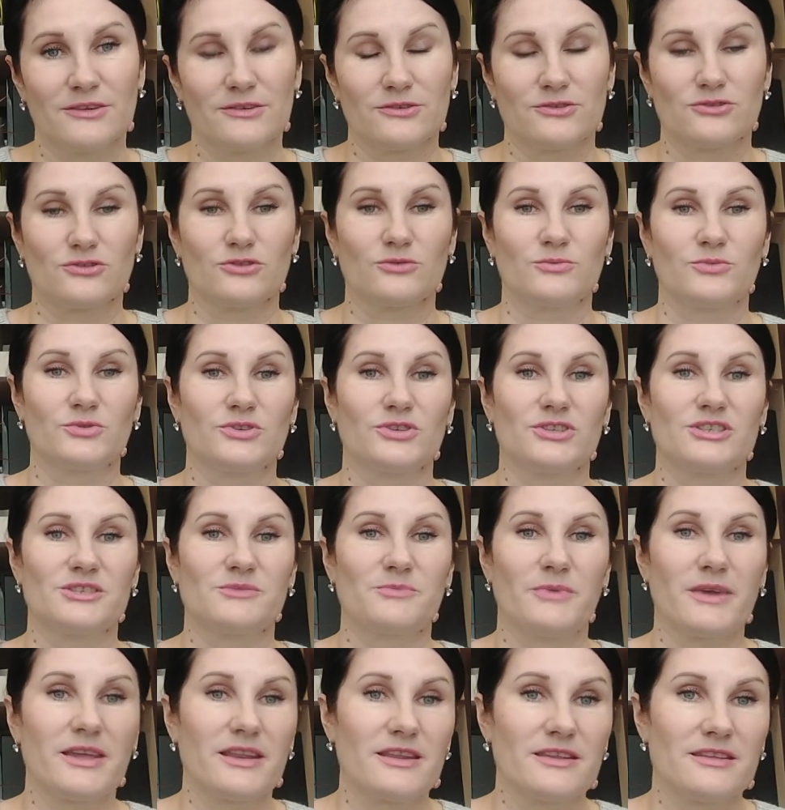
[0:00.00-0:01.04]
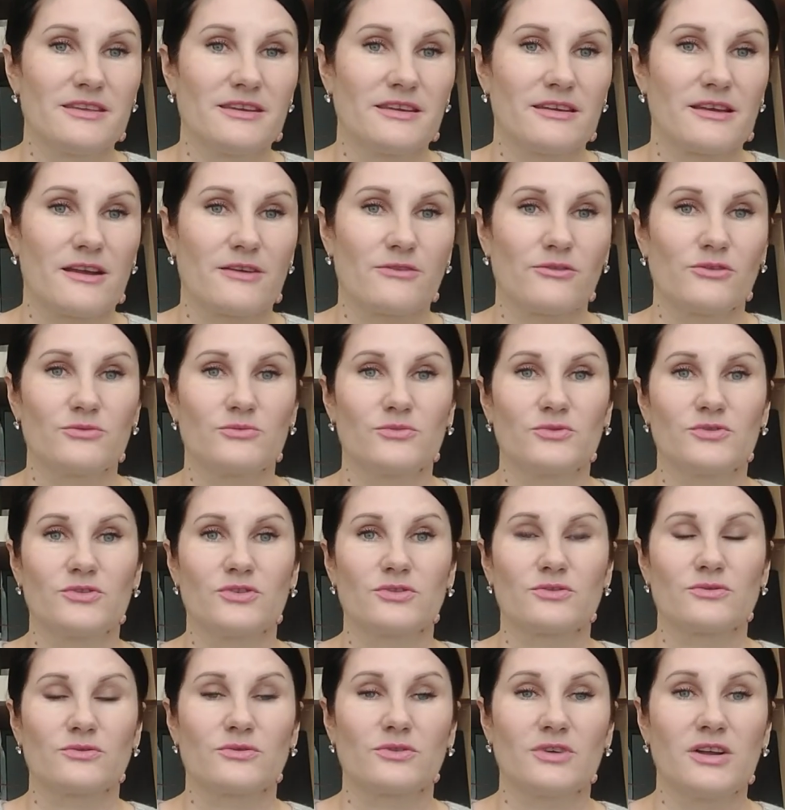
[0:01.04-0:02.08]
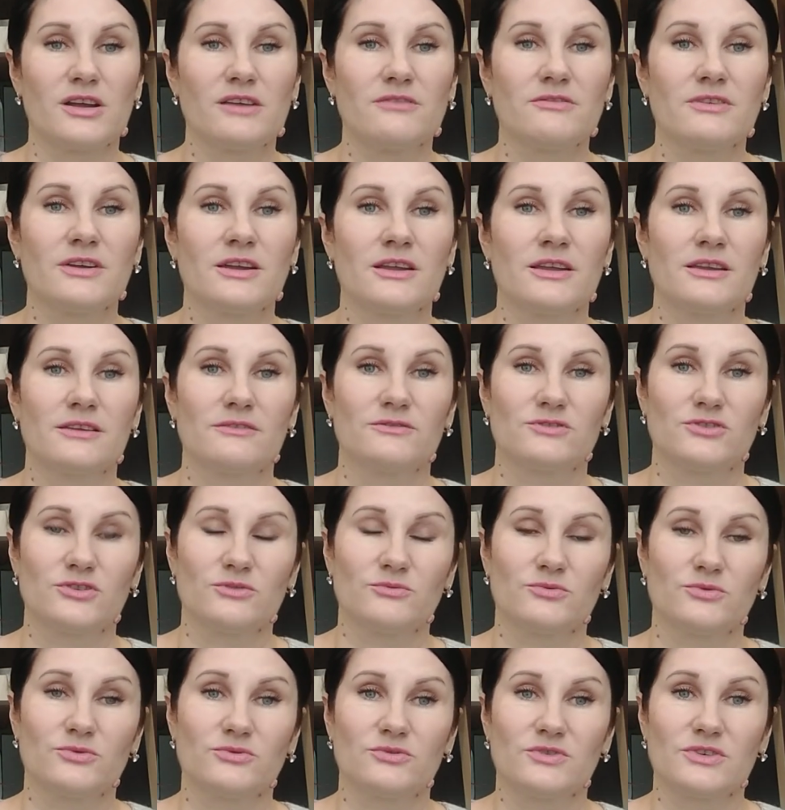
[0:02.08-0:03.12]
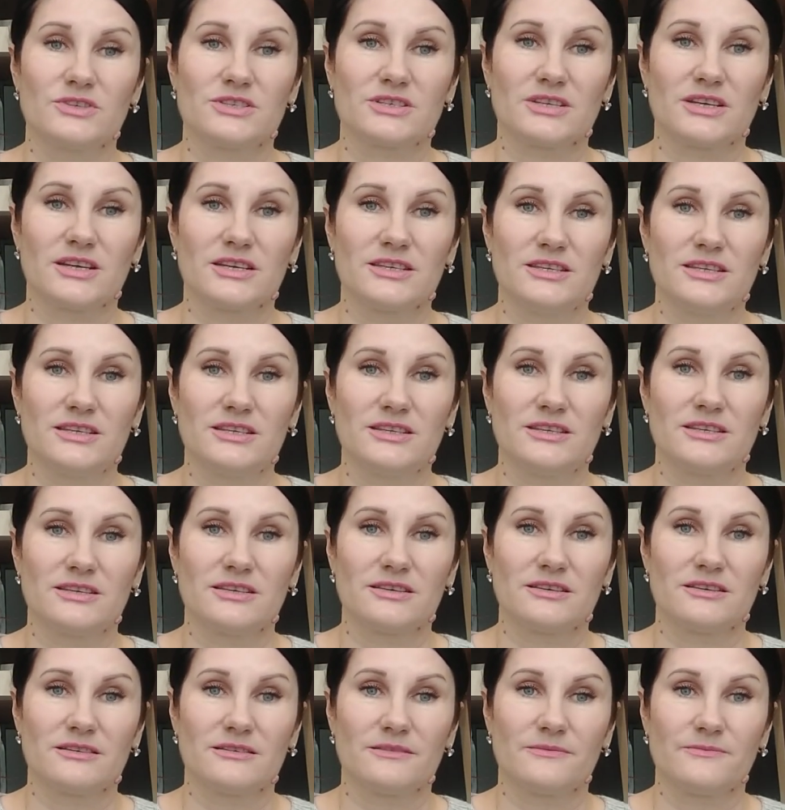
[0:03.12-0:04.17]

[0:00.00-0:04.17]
Что будет спереди, какой будет рукав, все буду исходить